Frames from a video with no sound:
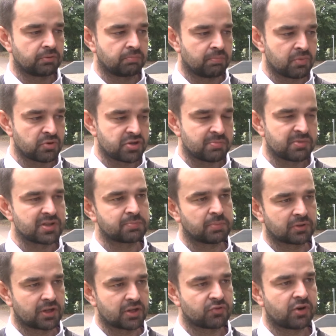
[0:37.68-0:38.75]
możemy je
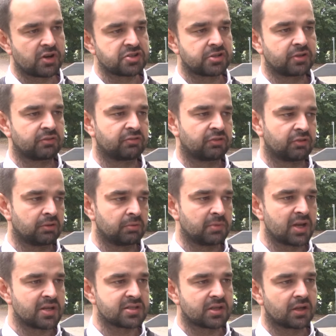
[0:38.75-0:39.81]
spotkać właśnie w
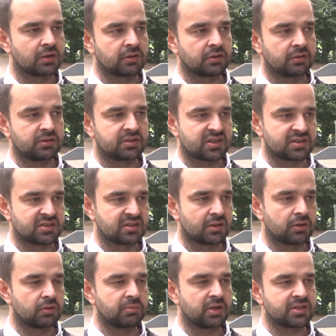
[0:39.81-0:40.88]
miastach i z racji
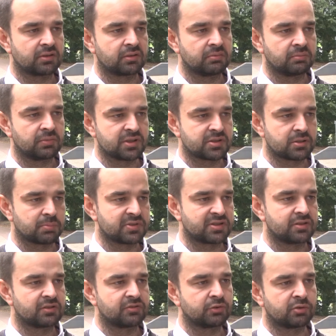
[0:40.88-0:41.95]
tego miasto
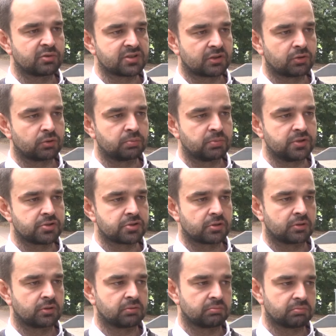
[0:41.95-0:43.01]
postanowiło zakupić e,
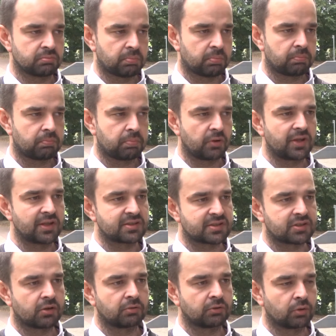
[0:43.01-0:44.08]
ponad
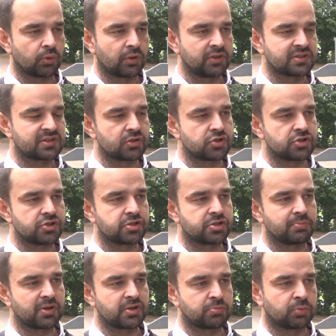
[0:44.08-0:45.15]
100, dokładnie
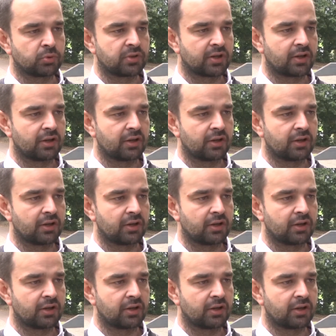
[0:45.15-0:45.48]
135 budek